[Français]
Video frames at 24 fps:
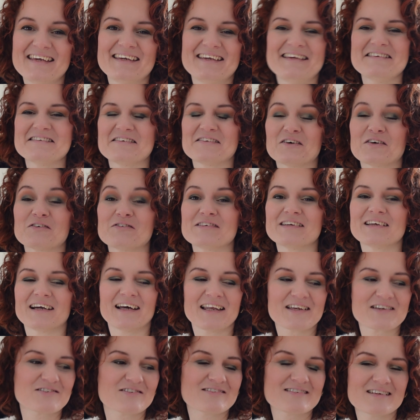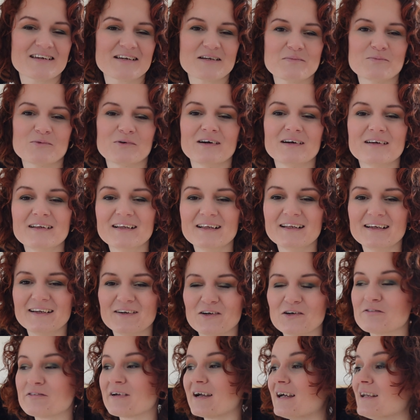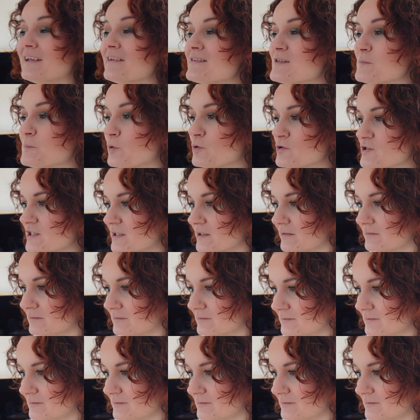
Ils adorent venir à l'agence avec moi. On verra lundi prochain.